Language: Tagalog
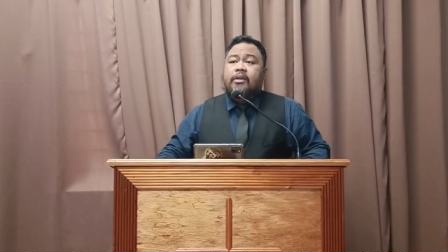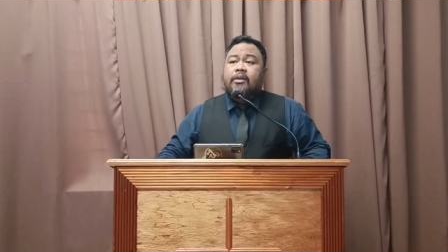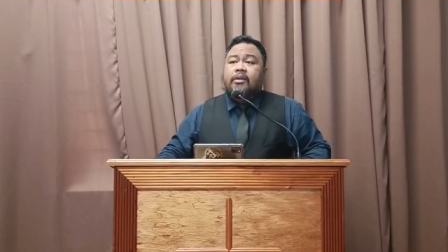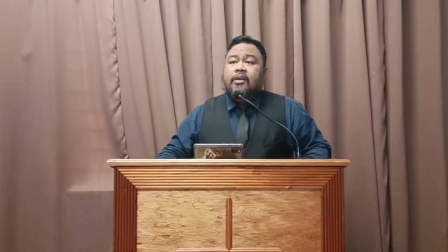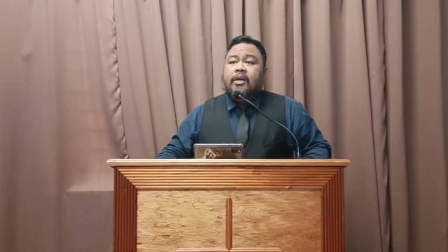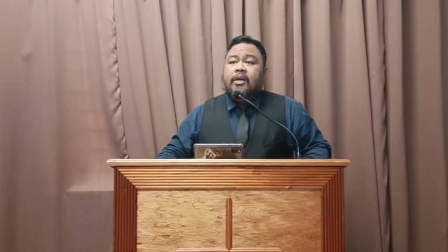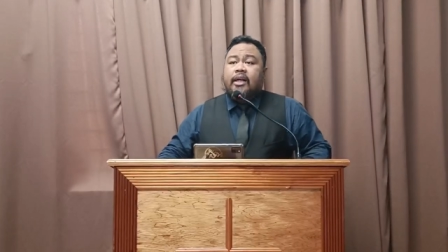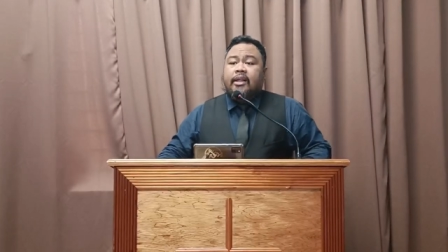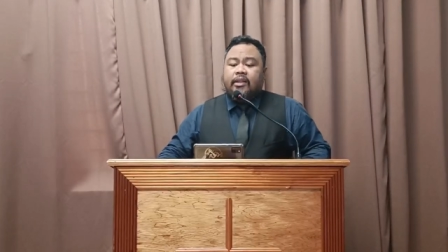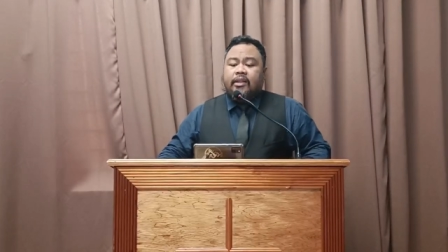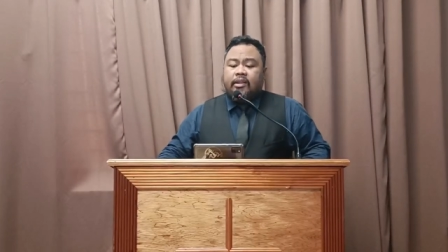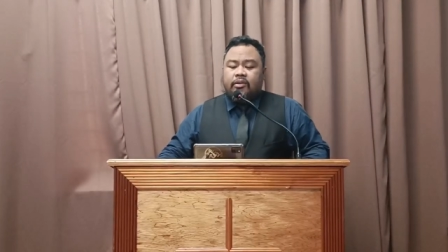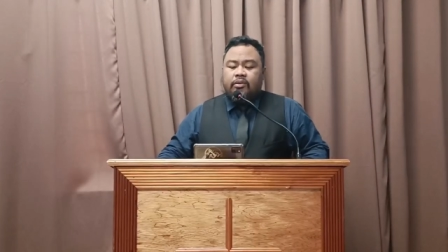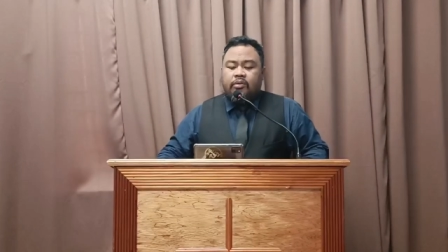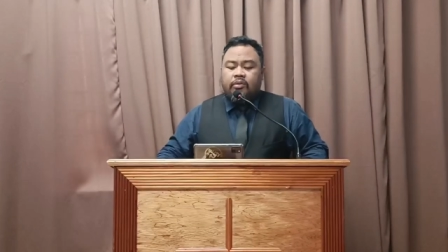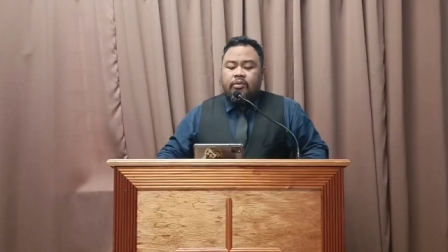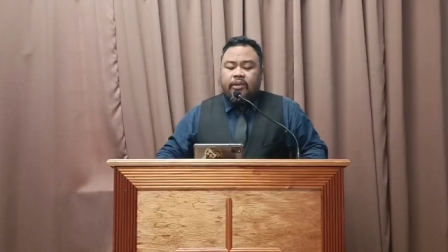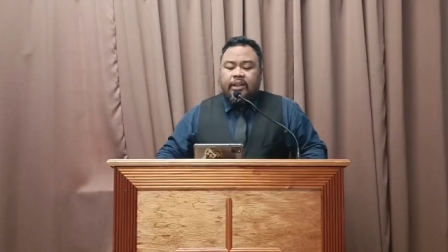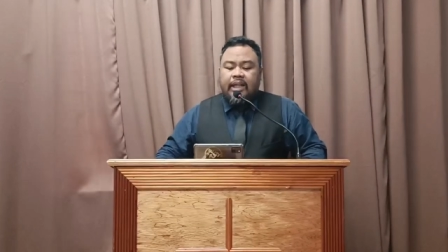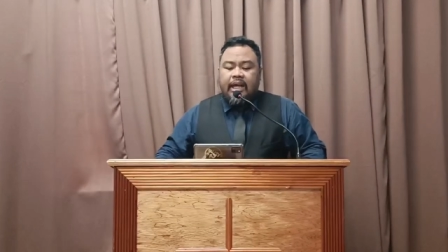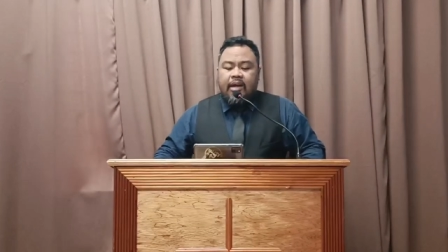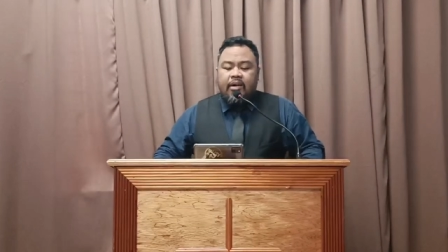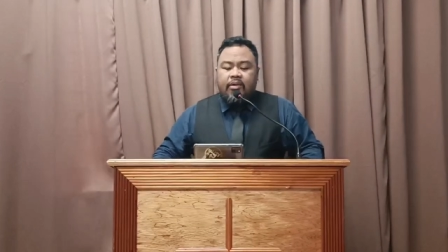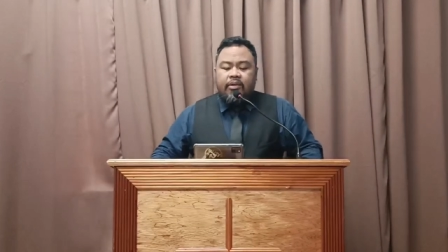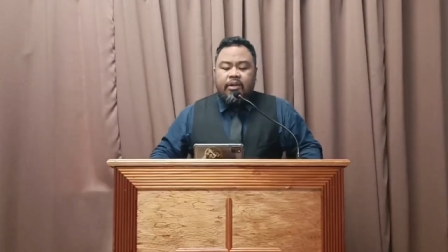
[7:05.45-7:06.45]
At itong
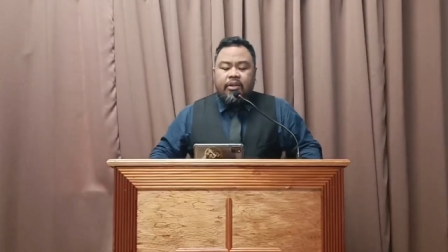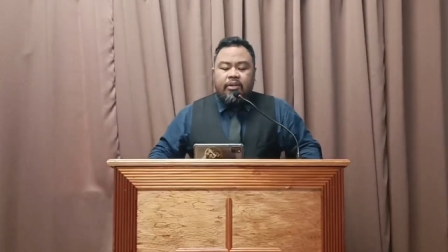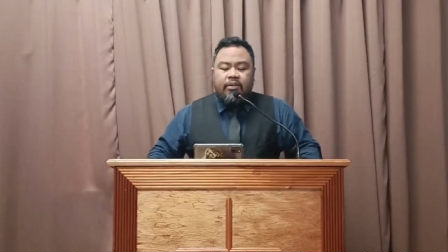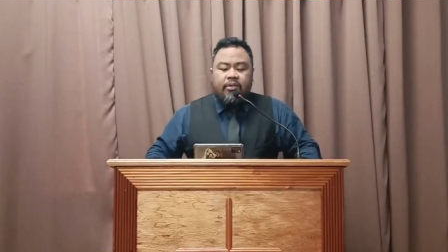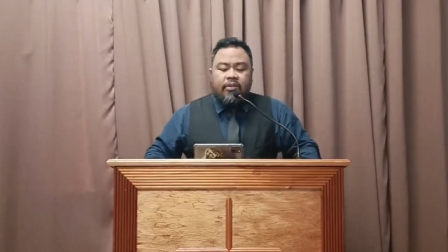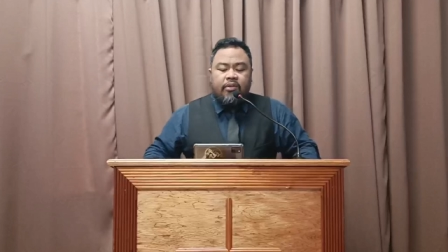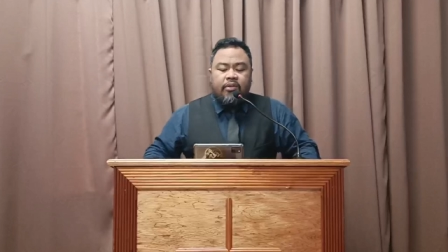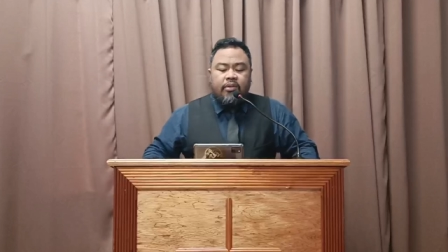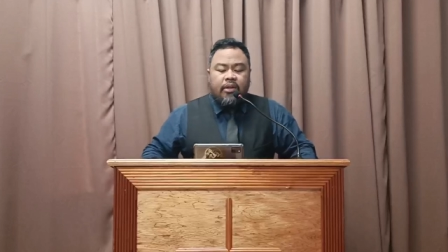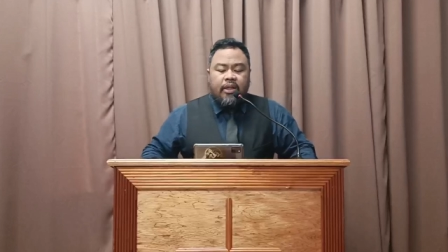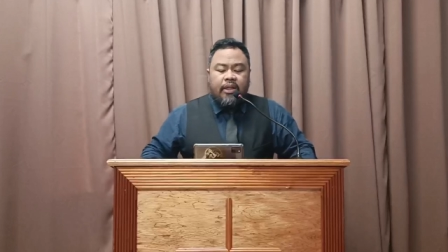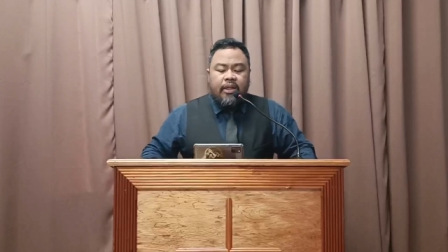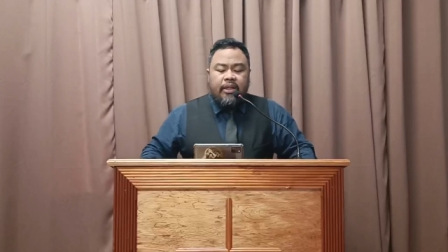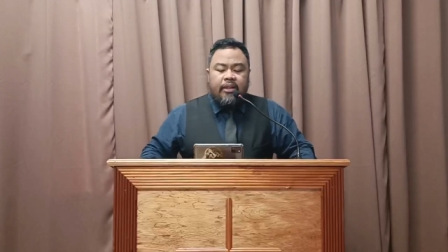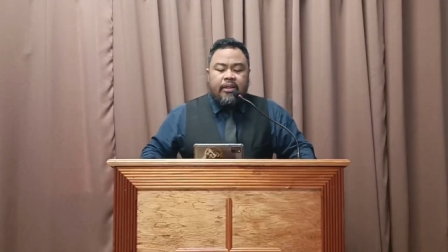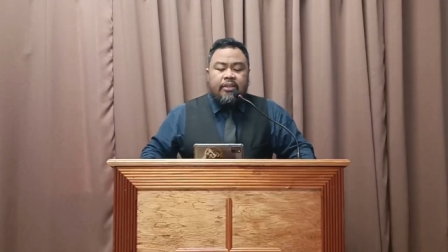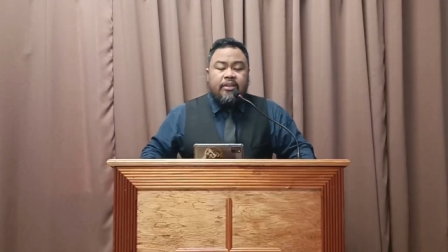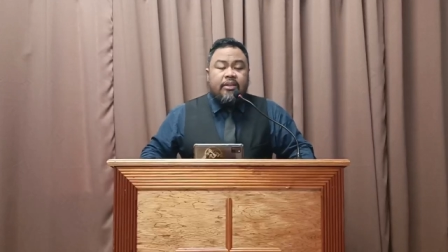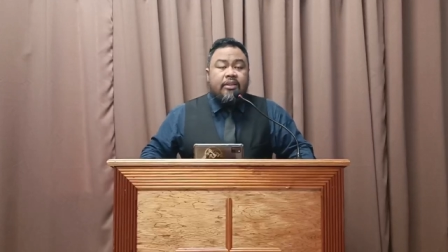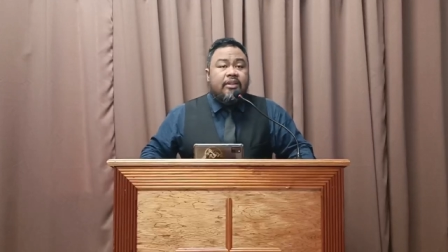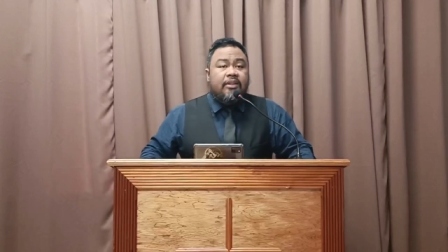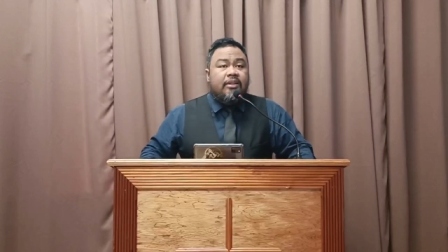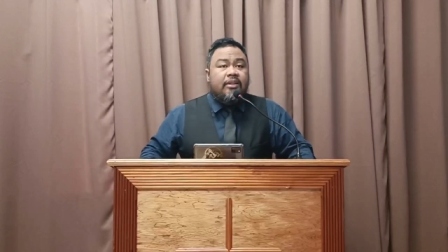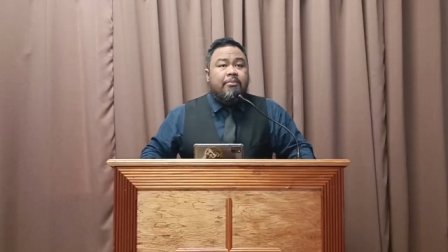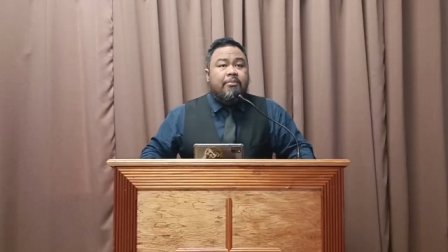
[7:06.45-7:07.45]
taong ito ay
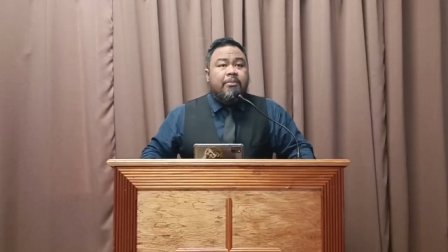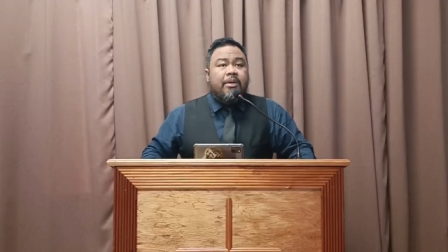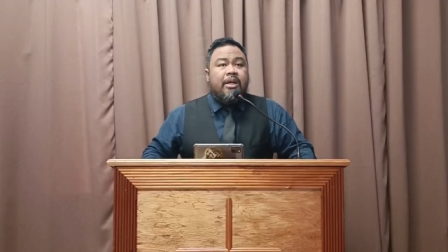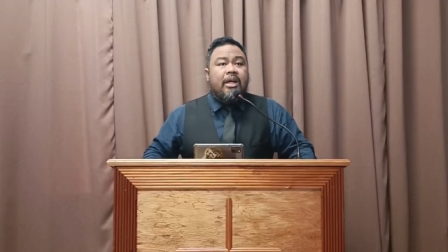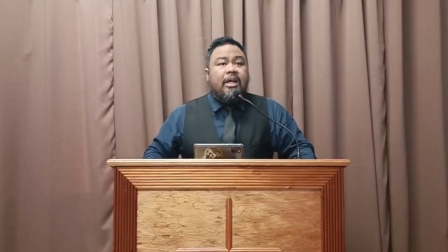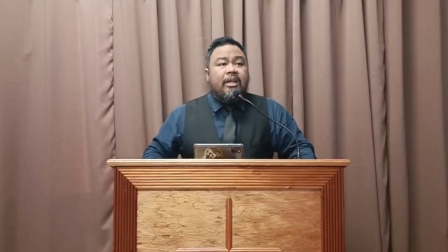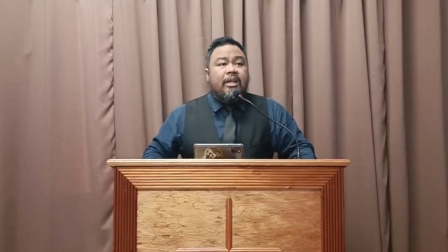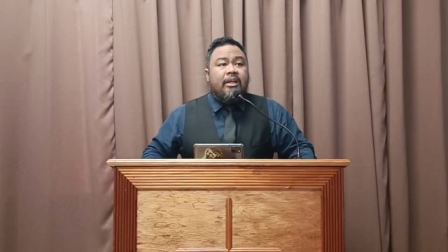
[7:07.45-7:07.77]
isa sa mga